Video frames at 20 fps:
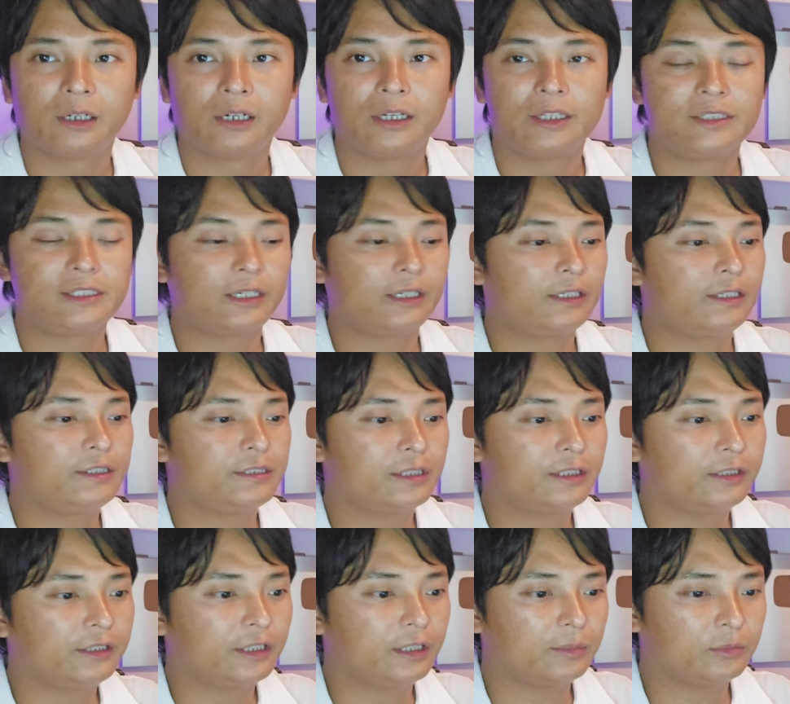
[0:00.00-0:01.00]
はい、じゃあ、
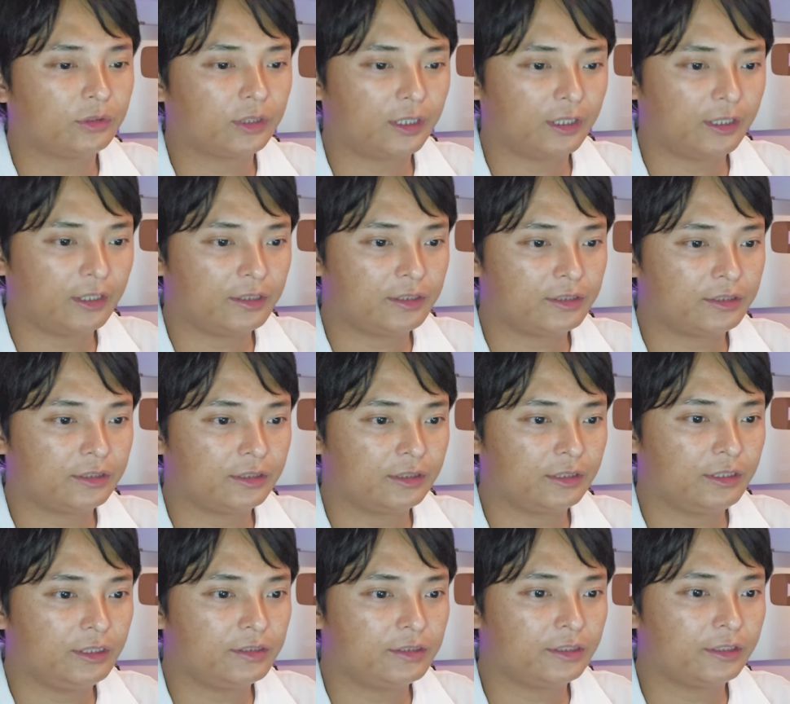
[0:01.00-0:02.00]
イーサリアムです。
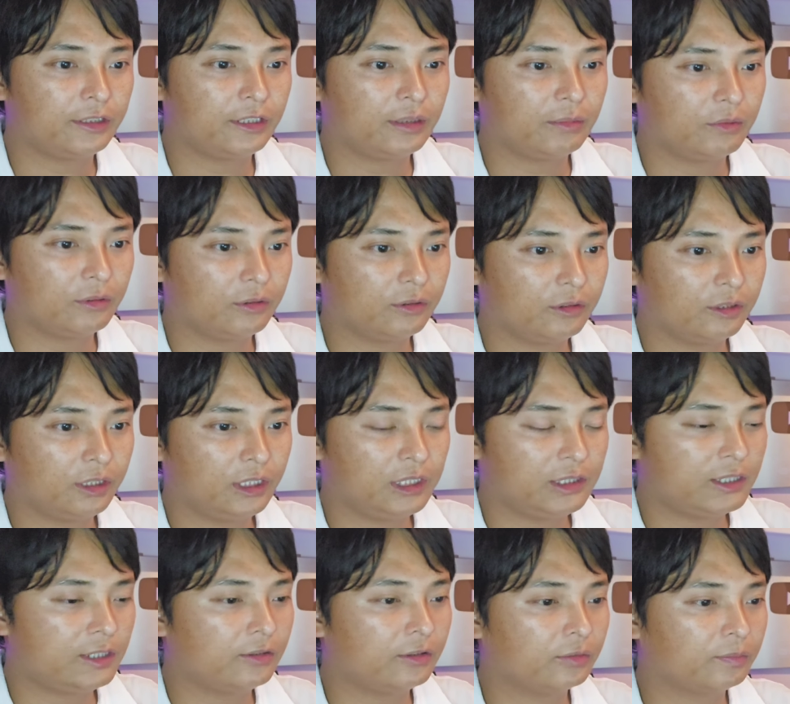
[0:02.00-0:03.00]
イーサリアム
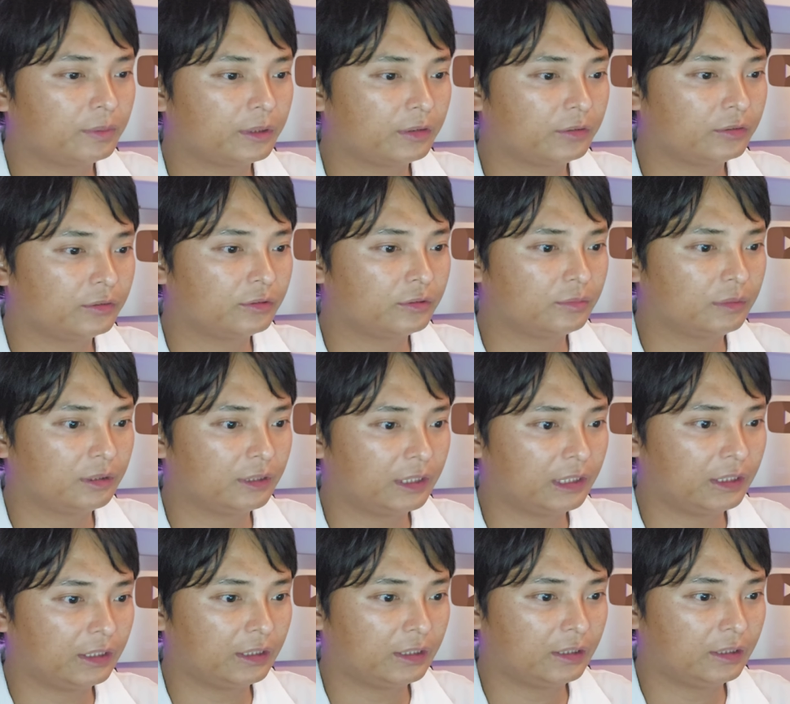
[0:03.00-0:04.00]
2600ドルま
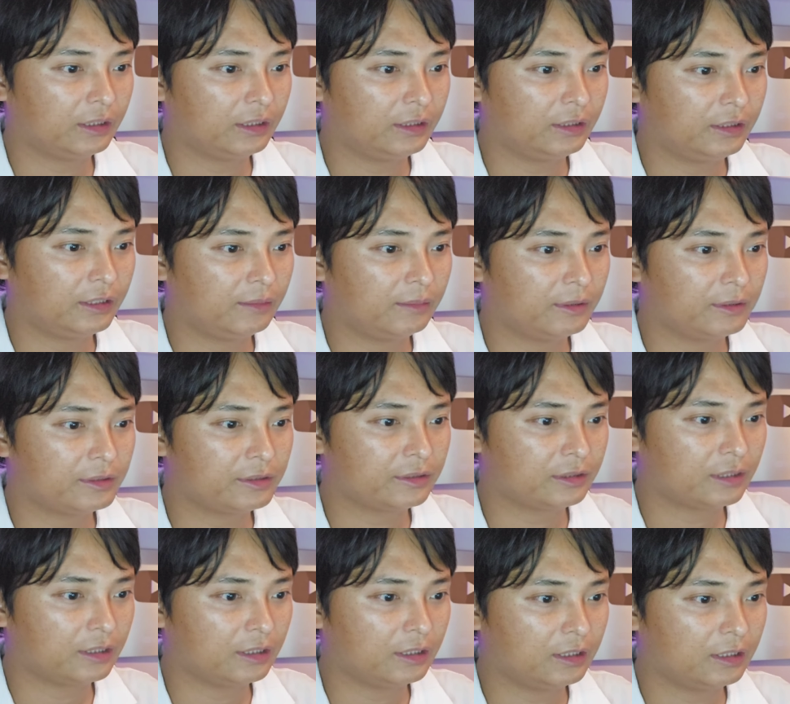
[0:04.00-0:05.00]
で行ってます
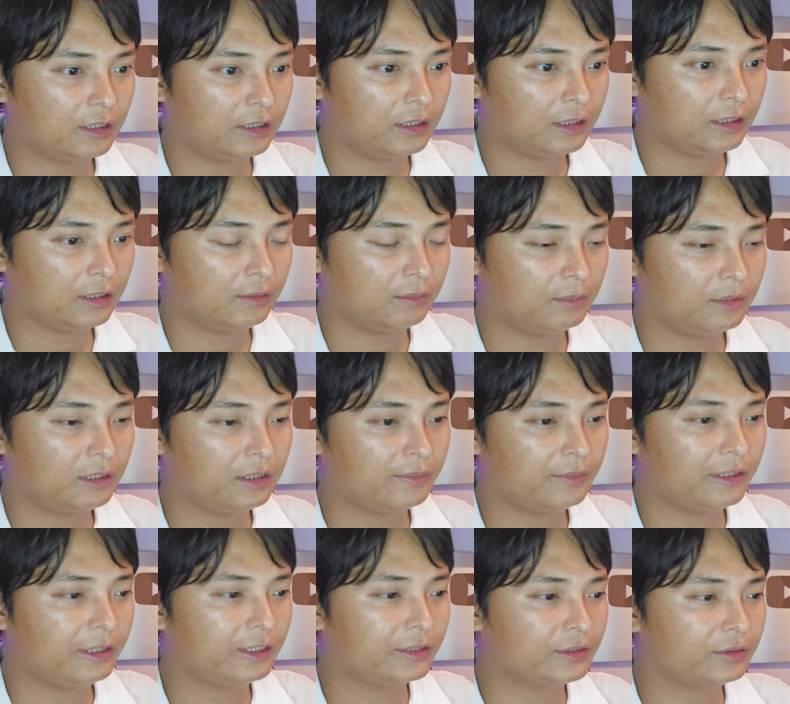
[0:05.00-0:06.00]
が、まあ、
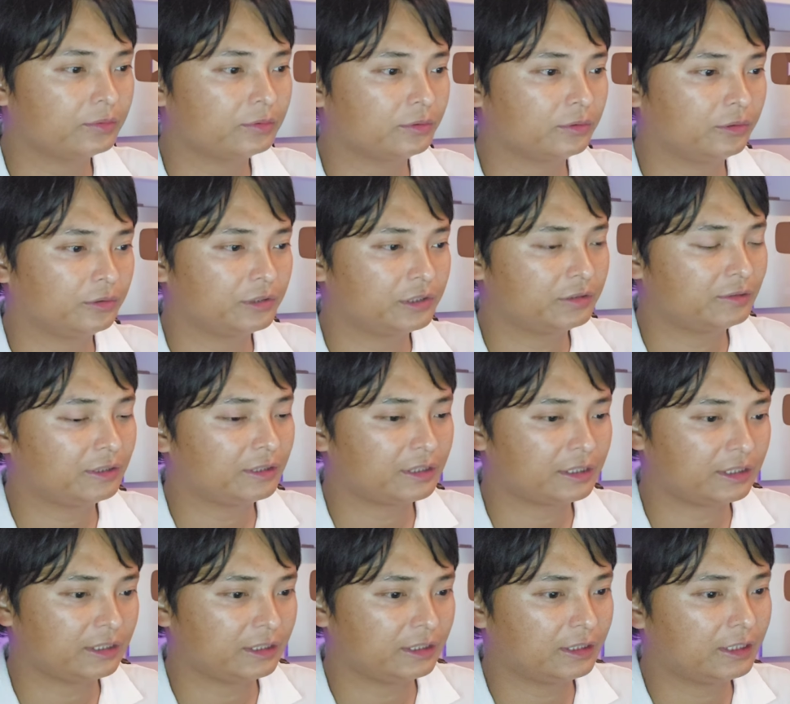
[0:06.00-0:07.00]
まだちょっとこっちは
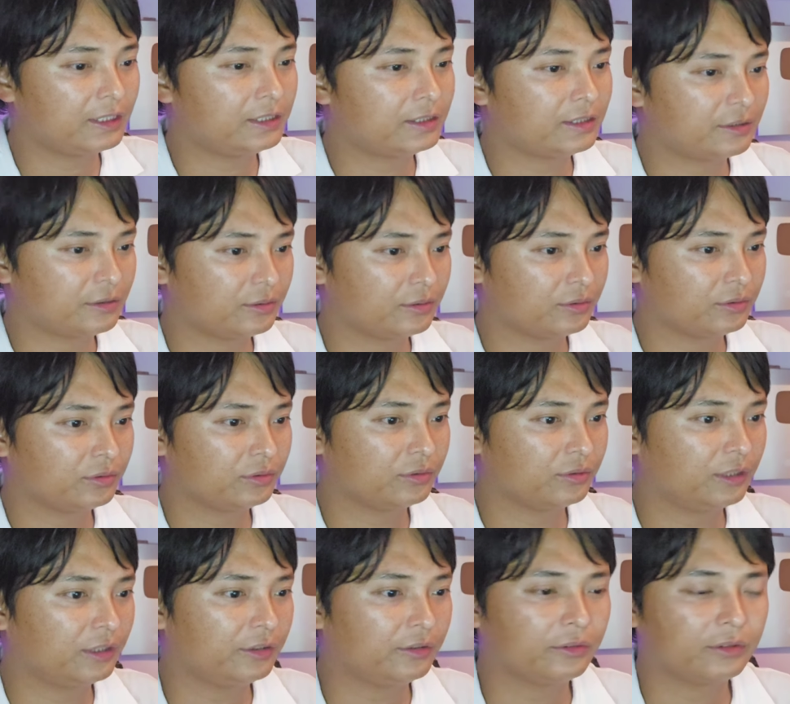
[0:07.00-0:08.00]
しっかりした上昇
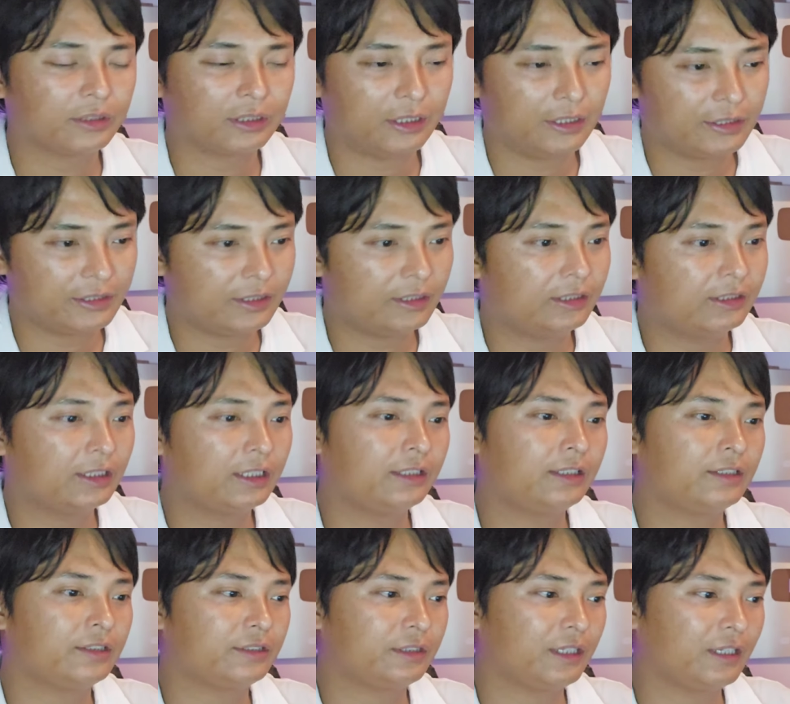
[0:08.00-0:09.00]
トレンドって感じではないで
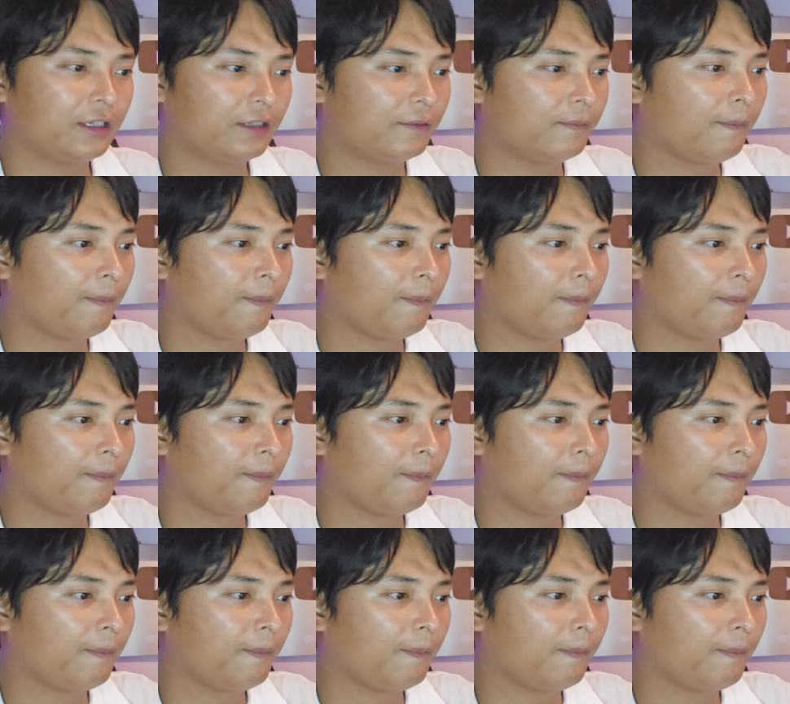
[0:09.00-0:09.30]
すね。